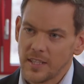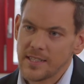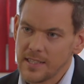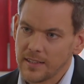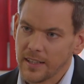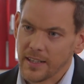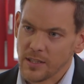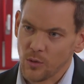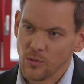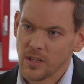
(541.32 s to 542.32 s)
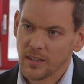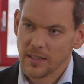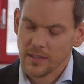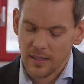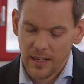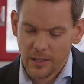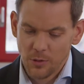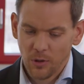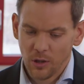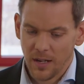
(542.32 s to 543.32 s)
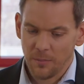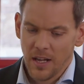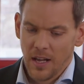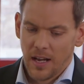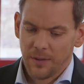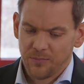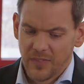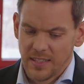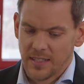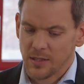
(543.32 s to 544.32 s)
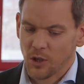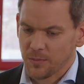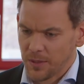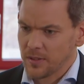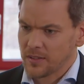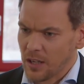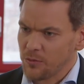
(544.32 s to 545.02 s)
Dieses Integrationsjahr, das Sie da angesprochen haben, äh, das da jetzt kommt, damit da